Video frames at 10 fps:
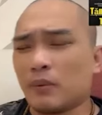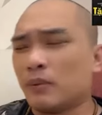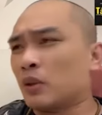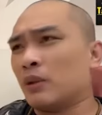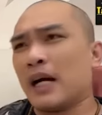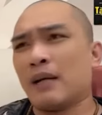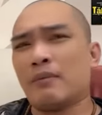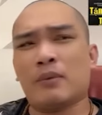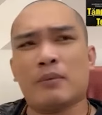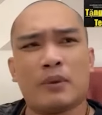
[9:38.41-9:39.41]
một triều đại
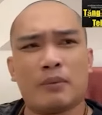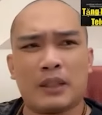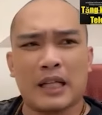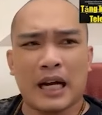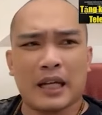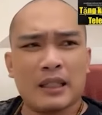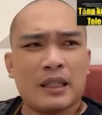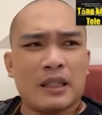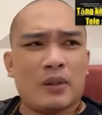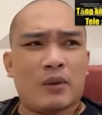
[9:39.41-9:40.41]
mỗi một một nhà
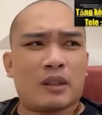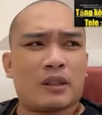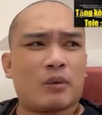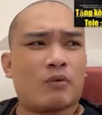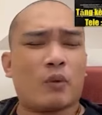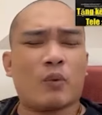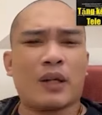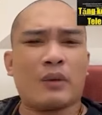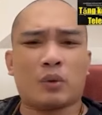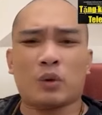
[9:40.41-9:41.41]
nó là do vòng quay của số